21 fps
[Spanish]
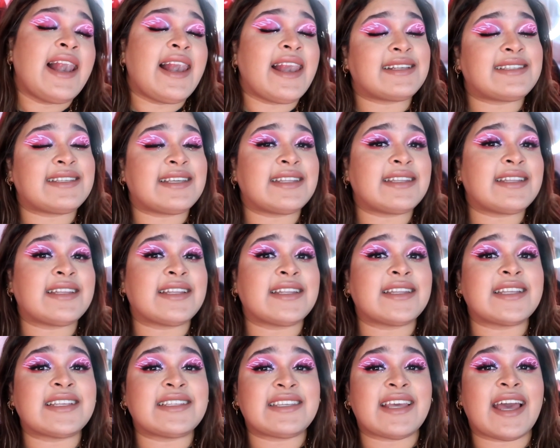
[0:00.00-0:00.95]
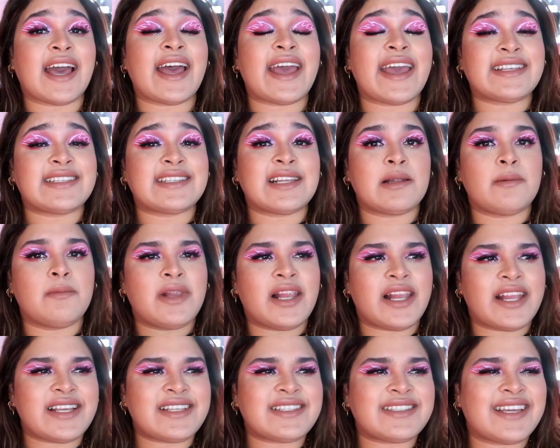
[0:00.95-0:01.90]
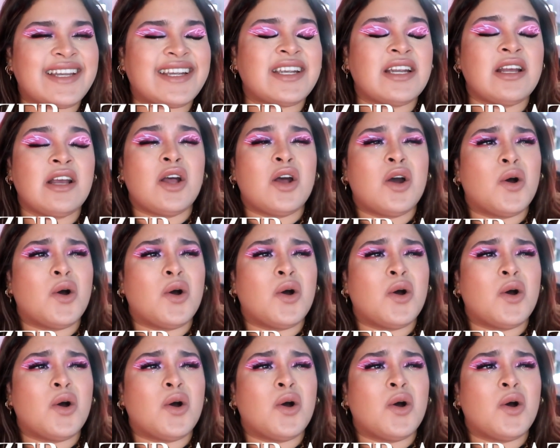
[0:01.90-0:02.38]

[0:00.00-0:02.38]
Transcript: la siguiente tendencia es el blazer